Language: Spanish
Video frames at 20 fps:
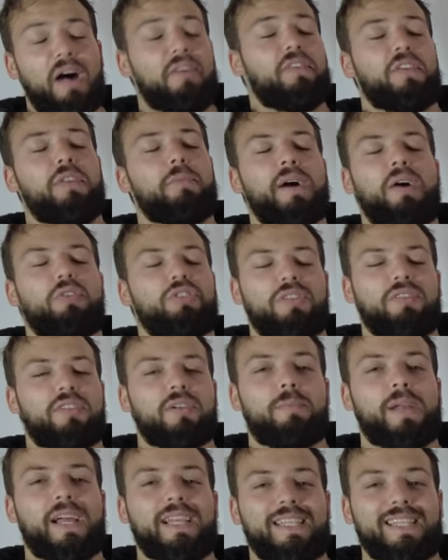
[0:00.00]
A Freedom House
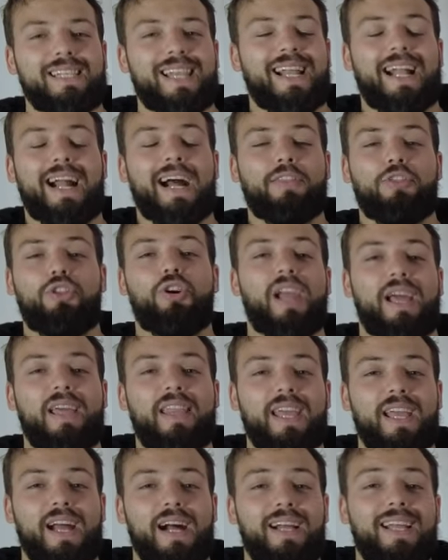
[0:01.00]
Enterprises le encantó la
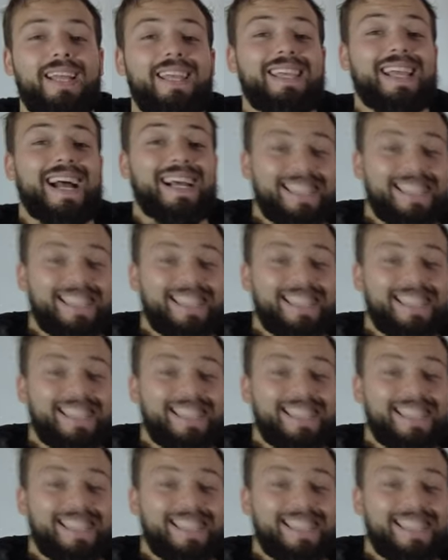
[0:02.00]
idea y